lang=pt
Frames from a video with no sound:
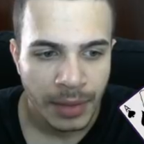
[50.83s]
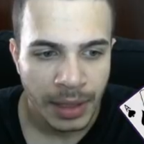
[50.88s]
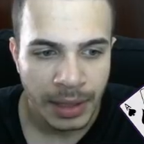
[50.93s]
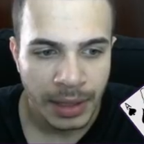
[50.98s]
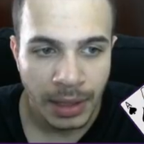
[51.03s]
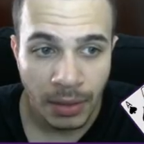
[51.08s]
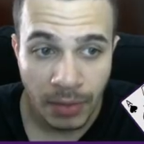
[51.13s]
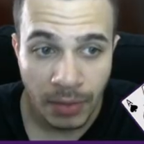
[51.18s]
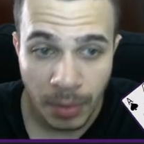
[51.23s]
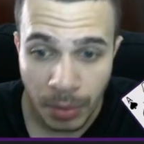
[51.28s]

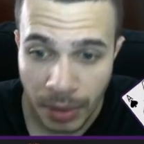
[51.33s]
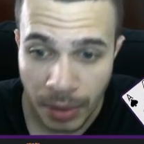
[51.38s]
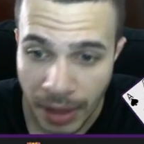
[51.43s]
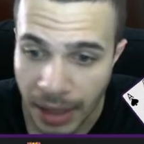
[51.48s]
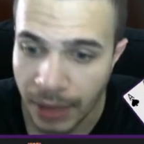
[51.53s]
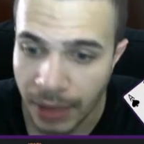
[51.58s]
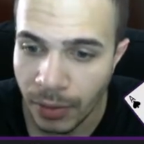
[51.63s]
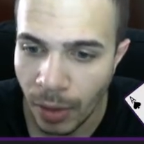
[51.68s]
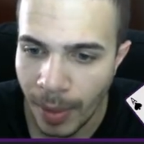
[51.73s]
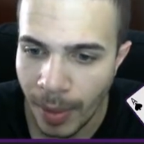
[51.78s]
Então vamos
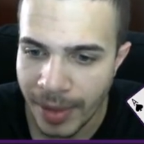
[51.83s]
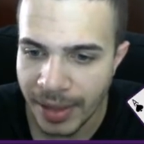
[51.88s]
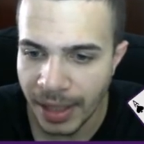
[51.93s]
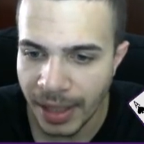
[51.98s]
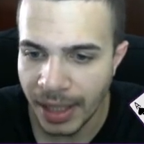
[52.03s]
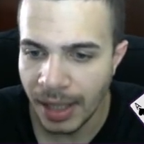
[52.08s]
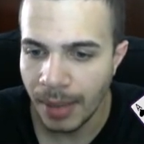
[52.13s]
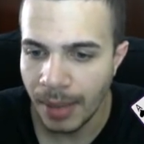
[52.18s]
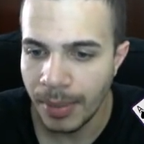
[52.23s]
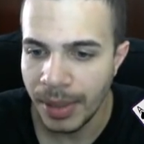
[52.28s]
lá, vou começar
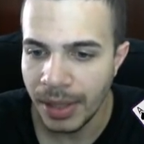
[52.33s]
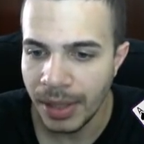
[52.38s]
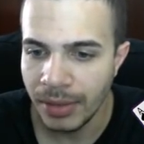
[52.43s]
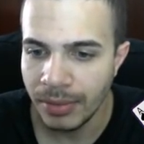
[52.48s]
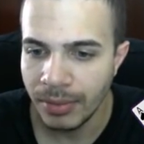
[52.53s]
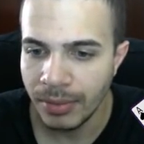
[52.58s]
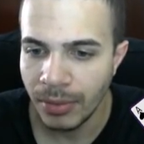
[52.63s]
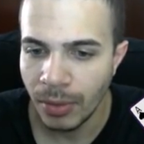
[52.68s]
aqui abrindo.